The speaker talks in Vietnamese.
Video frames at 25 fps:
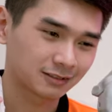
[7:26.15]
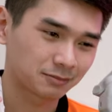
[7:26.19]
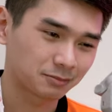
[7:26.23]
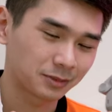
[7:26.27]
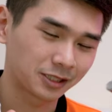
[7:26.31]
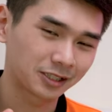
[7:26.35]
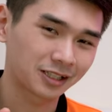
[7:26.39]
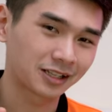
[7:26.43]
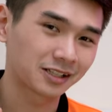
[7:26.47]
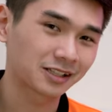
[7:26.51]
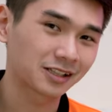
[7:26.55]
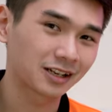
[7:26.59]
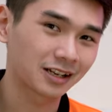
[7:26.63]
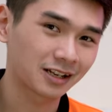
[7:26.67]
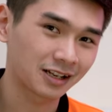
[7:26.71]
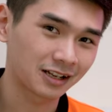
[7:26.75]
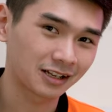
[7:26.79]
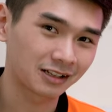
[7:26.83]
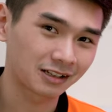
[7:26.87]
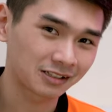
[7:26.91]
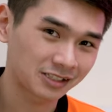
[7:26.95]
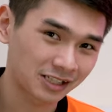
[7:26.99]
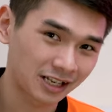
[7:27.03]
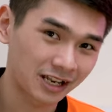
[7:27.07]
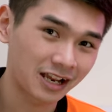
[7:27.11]
mình thấy rằng
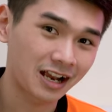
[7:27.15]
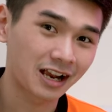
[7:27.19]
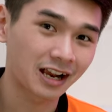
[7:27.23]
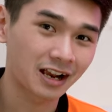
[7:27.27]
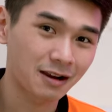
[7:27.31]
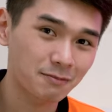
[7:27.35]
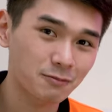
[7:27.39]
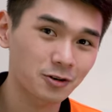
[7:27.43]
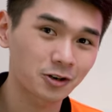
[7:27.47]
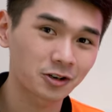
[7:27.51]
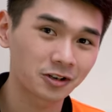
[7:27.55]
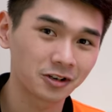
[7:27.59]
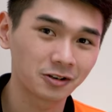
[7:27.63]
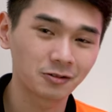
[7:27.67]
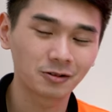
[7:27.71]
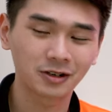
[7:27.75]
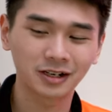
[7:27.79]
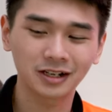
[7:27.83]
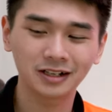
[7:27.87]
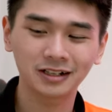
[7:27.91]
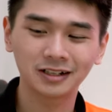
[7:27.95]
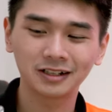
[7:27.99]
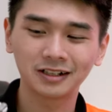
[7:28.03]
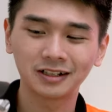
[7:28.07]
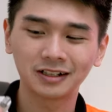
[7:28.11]
là cháy hàng khắp mọi nơi luôn
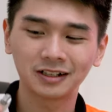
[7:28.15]
đấy,